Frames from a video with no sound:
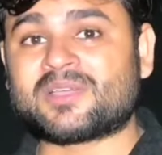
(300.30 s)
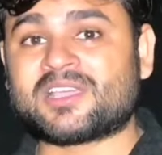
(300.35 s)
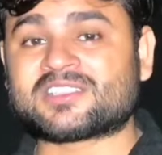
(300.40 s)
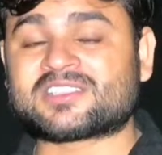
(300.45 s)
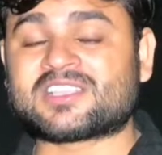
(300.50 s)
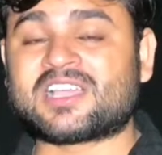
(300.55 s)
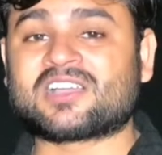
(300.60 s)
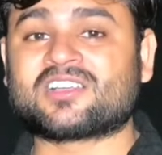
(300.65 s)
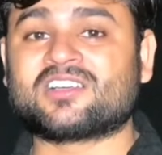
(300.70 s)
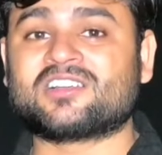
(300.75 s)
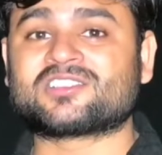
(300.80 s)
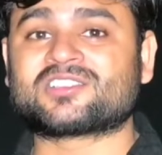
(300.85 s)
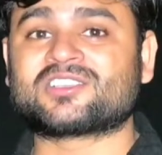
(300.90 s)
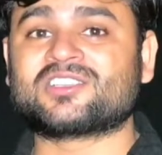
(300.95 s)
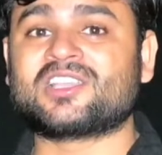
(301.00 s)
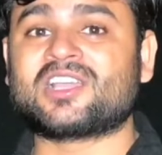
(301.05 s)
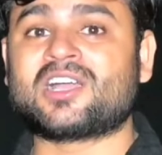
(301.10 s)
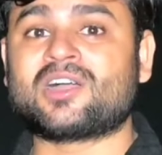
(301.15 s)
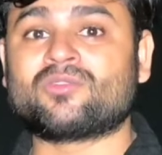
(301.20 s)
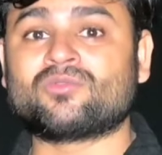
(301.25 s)
पैसा खर्च
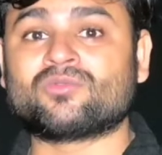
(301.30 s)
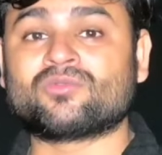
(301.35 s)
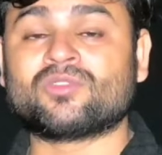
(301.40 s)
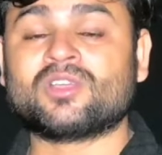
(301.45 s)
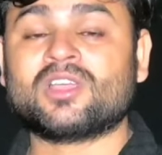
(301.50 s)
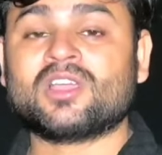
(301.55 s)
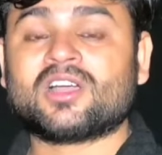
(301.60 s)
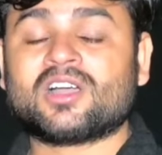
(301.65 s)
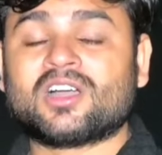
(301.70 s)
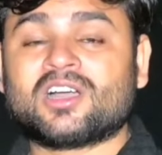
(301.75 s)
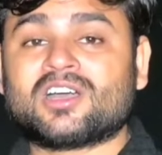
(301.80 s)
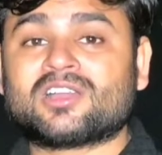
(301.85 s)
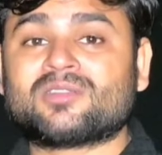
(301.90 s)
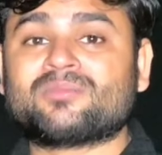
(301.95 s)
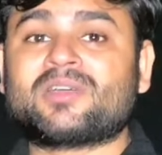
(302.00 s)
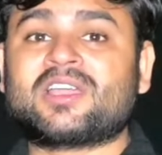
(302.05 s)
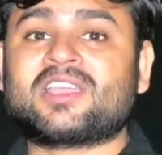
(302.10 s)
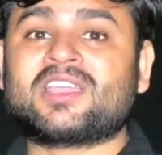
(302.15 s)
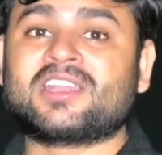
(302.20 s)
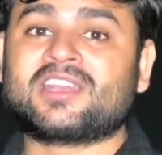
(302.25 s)
किया हूँ हर
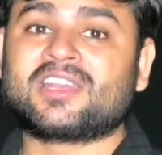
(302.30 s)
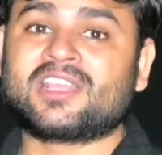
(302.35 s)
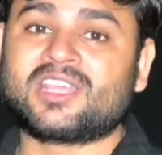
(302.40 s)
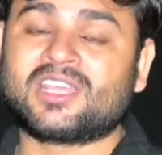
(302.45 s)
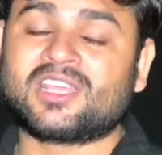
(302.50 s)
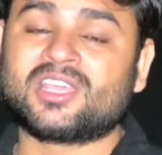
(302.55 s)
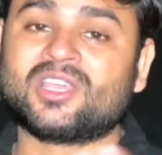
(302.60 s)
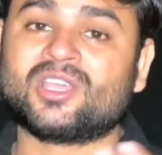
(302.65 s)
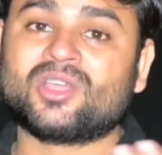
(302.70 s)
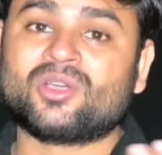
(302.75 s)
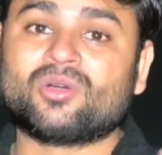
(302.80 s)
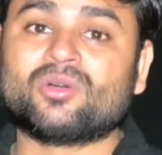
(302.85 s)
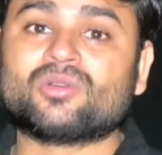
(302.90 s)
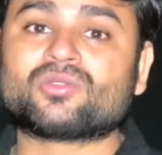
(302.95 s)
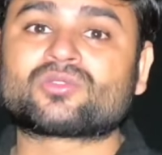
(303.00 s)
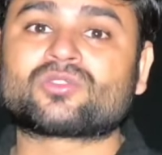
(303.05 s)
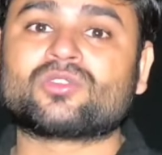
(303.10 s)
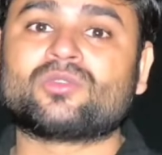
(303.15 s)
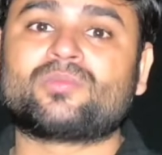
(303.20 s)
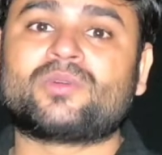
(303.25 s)
महीने
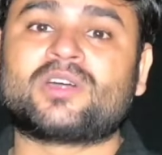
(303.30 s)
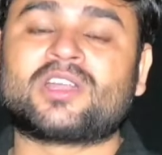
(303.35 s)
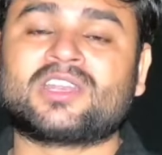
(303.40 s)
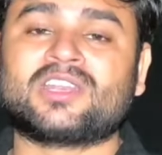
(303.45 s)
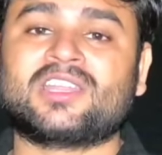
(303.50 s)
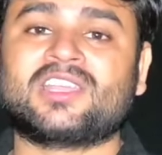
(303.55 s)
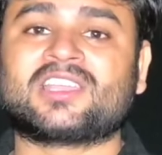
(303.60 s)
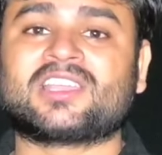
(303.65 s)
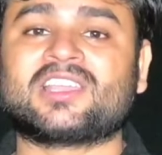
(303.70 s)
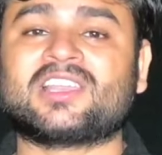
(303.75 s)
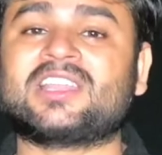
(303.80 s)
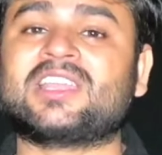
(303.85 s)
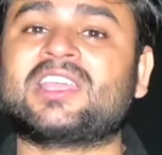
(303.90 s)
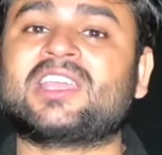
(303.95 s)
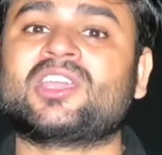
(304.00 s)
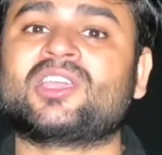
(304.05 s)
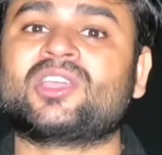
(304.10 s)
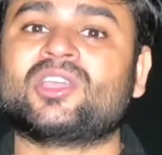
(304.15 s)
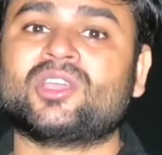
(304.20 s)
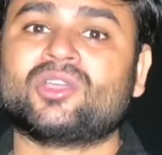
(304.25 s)
उसको पढ़ने के लिए
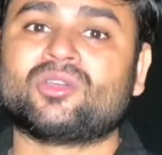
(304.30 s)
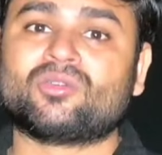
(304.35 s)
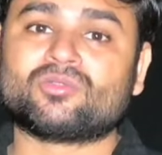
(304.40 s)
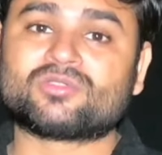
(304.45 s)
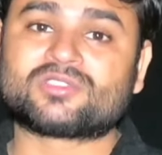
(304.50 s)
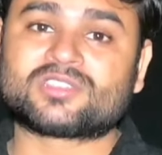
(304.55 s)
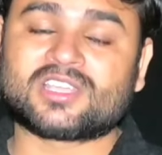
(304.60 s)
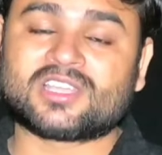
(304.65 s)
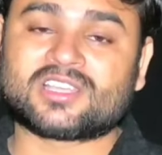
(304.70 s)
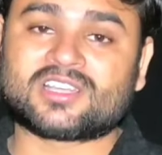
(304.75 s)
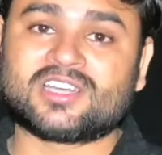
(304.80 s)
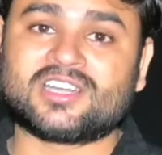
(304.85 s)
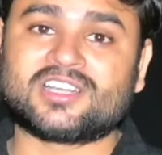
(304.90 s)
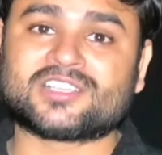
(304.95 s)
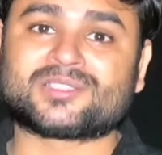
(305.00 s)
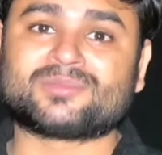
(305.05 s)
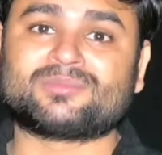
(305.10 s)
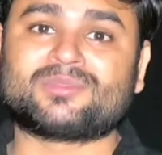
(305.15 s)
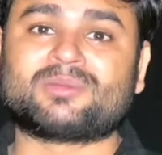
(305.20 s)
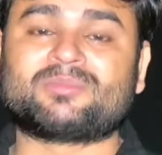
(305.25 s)
उसके
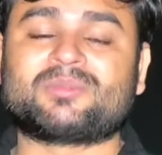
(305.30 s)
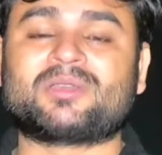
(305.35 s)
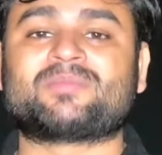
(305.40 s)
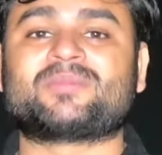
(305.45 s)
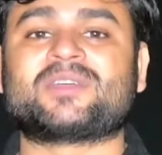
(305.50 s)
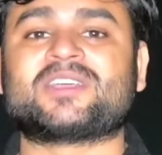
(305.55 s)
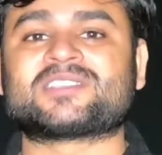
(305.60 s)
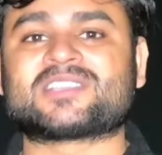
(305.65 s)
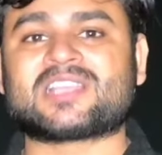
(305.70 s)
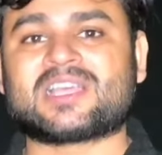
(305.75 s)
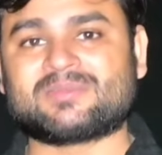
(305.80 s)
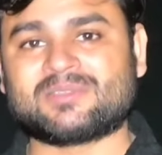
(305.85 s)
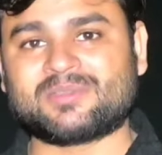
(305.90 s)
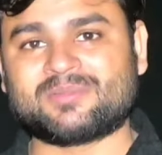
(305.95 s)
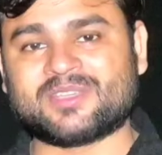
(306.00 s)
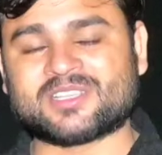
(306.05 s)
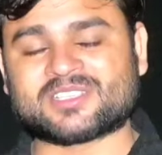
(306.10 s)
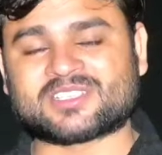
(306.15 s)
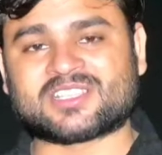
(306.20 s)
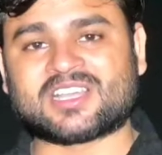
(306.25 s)
खर्च में मैं पैसा भी
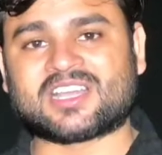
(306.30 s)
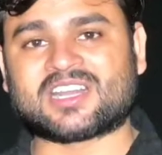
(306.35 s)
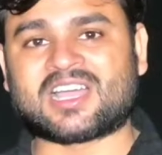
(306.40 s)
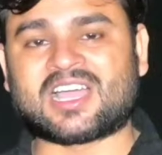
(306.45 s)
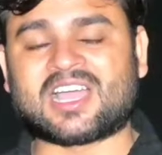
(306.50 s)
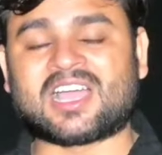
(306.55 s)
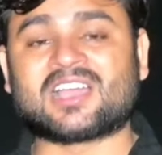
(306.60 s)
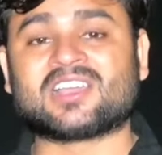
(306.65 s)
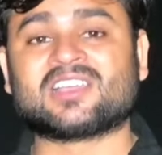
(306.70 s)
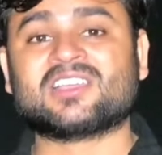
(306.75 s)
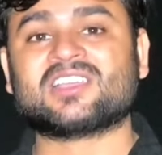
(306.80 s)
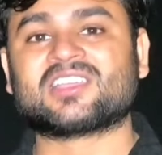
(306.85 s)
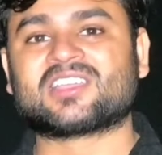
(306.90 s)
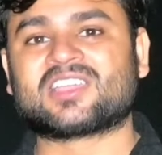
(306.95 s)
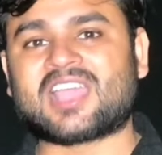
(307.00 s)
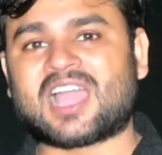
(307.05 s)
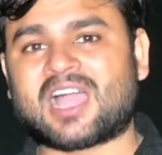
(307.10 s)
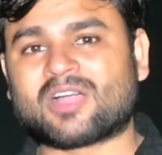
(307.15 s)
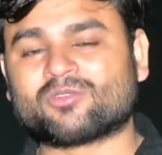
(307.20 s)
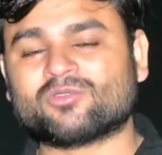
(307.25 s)
भेजता रहा
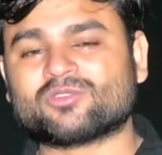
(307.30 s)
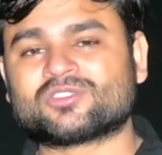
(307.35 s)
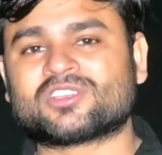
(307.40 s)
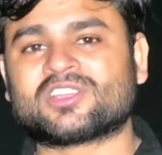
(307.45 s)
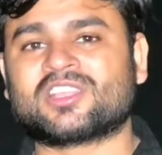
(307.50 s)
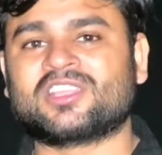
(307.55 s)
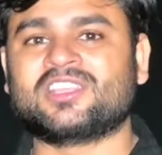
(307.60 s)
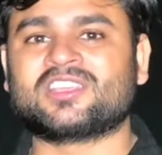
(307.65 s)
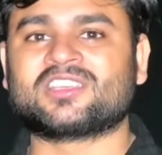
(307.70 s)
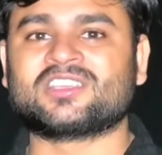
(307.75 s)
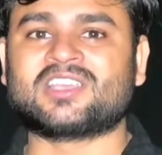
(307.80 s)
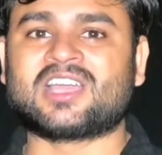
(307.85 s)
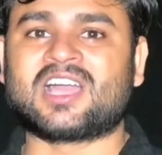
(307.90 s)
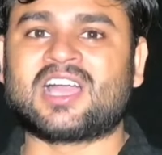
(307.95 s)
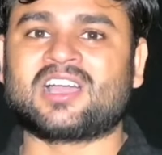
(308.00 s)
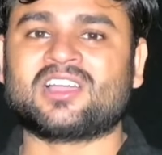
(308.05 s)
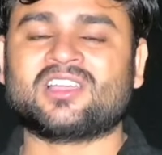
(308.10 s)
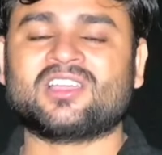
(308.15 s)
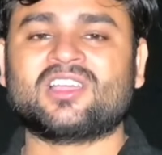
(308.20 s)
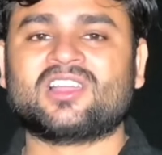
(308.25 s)
क्या कुछ नहीं
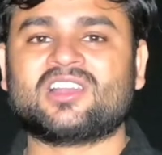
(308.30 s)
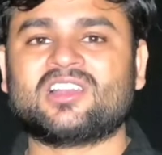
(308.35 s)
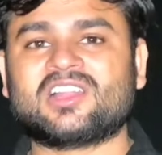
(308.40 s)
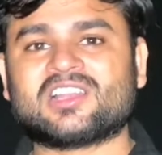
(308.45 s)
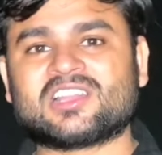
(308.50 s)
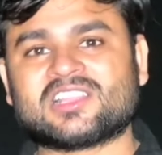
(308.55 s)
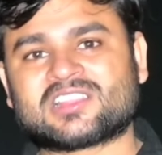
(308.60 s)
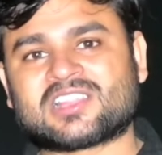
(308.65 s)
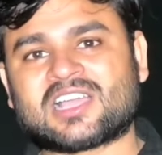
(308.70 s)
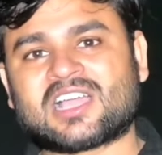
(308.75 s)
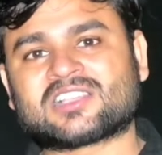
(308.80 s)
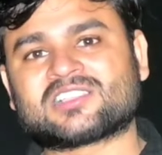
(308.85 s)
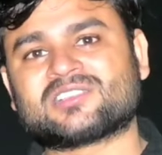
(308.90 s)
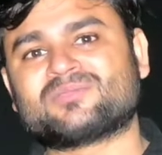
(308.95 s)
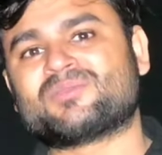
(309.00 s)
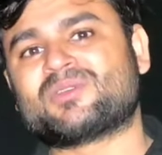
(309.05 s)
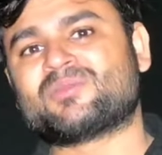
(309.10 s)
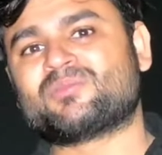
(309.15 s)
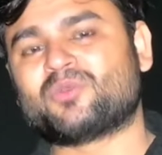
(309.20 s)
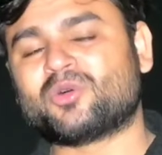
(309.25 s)
किया ललिता से
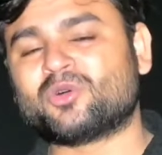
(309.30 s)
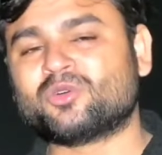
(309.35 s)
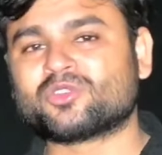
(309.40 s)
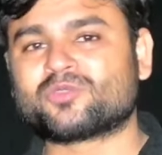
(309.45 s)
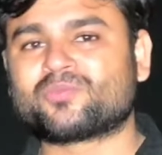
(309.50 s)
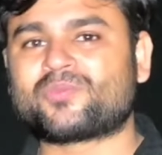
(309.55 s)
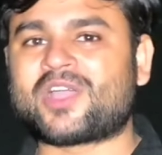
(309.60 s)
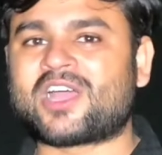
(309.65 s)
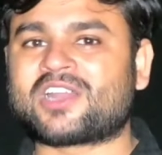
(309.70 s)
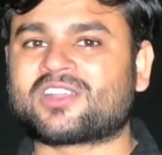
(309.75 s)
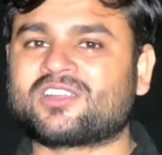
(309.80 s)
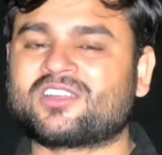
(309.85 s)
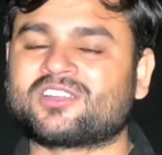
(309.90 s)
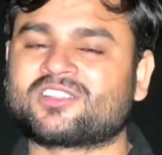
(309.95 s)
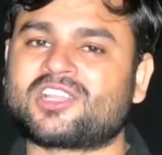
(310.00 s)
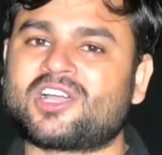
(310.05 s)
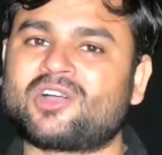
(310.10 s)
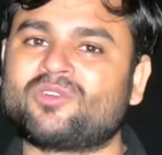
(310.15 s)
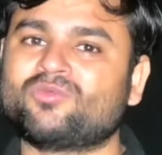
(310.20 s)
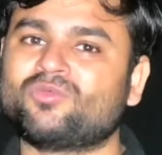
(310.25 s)
मैं बहुत प्यार
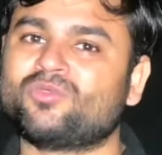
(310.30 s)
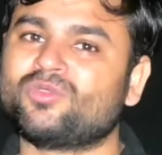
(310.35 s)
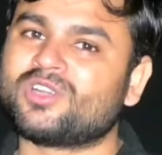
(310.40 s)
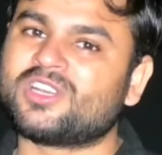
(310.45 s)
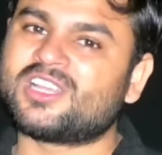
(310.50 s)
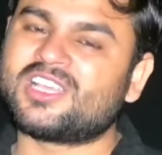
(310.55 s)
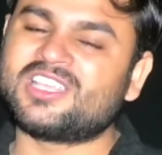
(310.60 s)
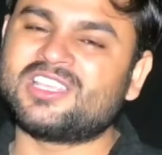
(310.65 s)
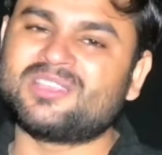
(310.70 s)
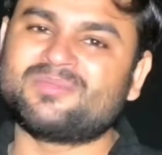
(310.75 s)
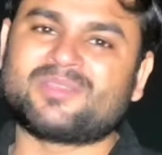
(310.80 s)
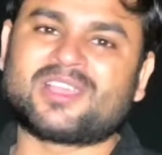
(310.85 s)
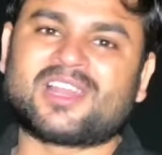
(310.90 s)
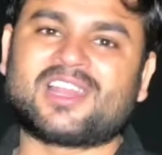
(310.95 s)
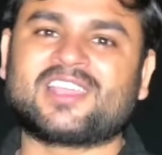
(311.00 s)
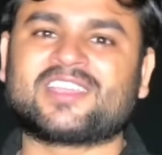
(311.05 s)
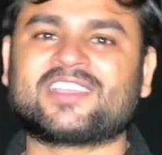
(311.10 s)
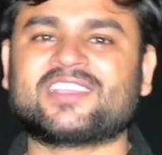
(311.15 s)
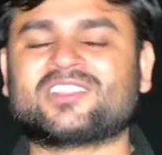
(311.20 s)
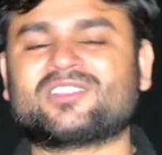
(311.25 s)
करता हूँ वो नहीं
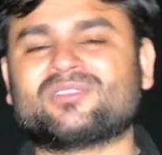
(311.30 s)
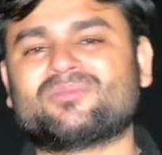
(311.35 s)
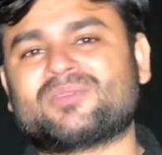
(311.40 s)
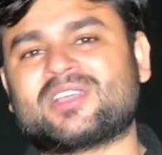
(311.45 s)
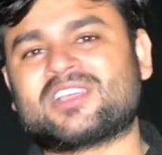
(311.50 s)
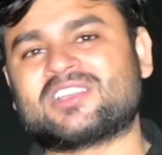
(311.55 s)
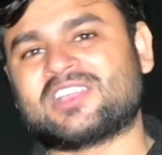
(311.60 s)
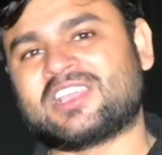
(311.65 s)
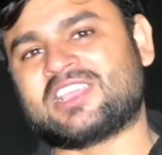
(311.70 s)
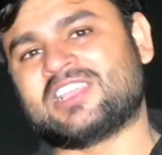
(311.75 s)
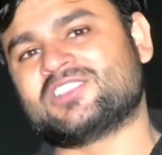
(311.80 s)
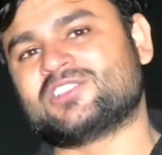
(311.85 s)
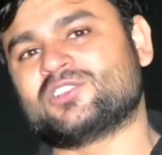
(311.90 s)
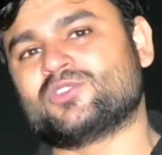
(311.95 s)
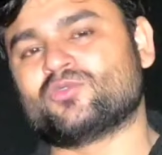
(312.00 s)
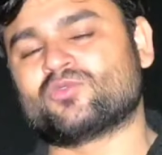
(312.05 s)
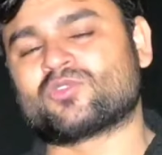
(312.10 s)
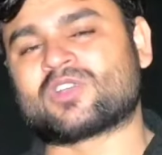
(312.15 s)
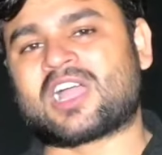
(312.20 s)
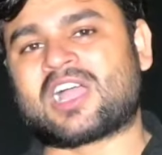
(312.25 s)
मिलेगी तो मैं नहीं
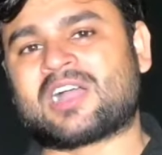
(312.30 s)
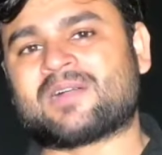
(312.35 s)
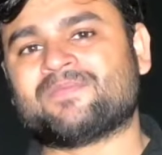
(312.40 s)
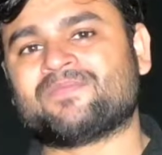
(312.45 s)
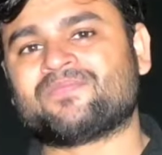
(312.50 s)
जीऊँगा